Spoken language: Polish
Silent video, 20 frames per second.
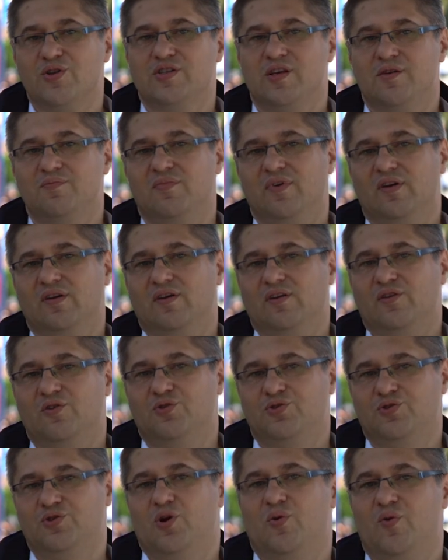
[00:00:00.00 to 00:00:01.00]
ojcem
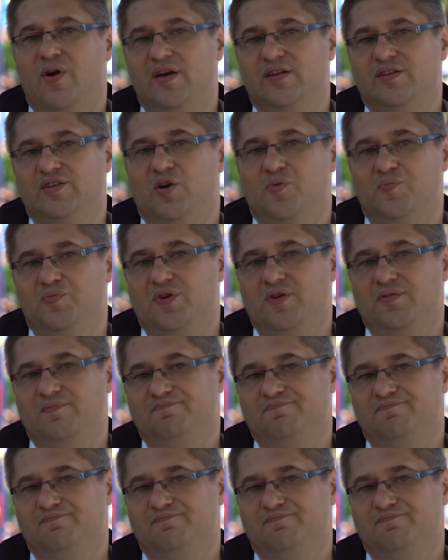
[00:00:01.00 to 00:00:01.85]
kościoła Etiopii.